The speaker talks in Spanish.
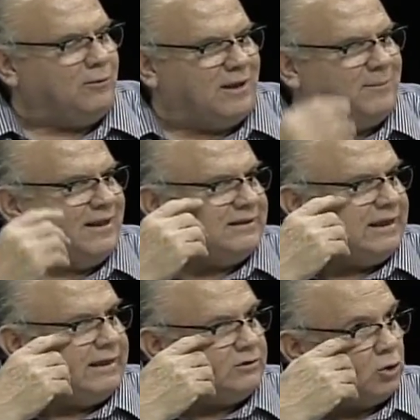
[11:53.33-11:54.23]

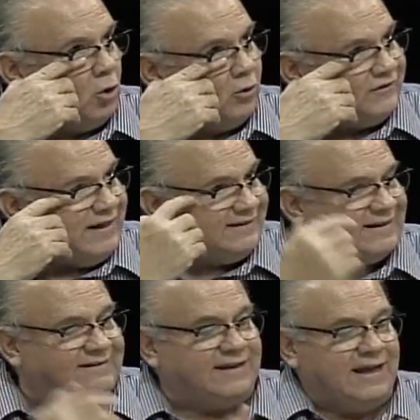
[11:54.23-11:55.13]
obviamente todas
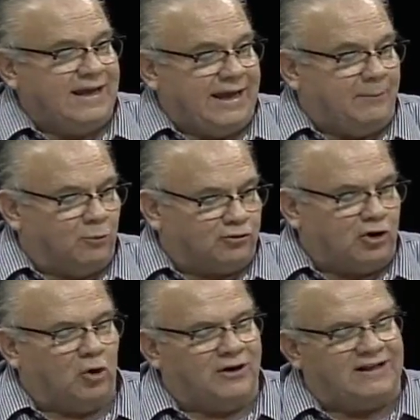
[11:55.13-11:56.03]
esas
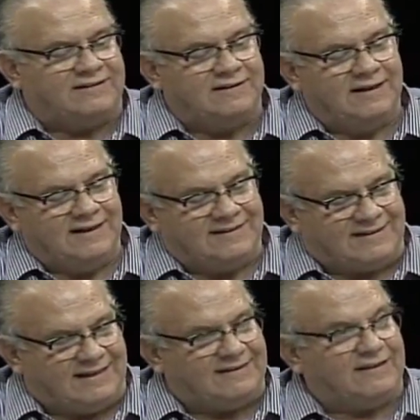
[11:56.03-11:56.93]
emociones,
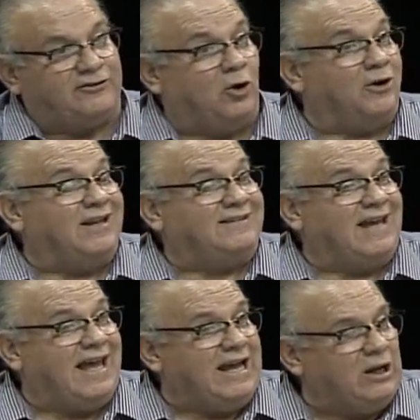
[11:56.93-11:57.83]
sensaciones
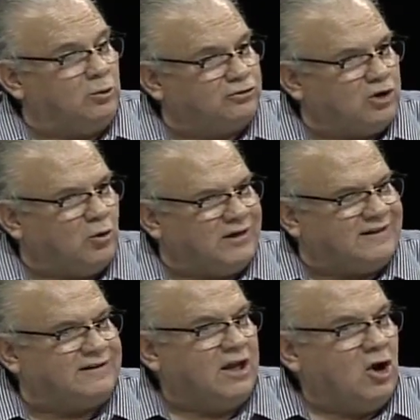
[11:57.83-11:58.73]
e
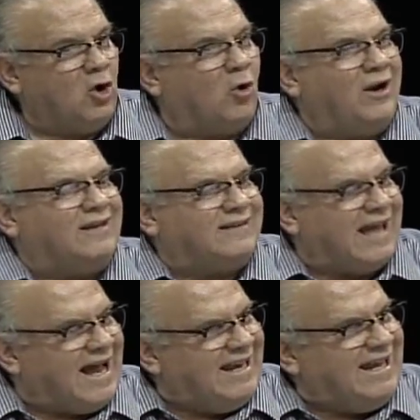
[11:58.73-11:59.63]
ilusiones con las
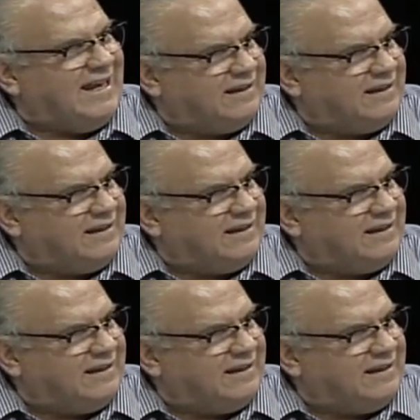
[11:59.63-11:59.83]
que alguien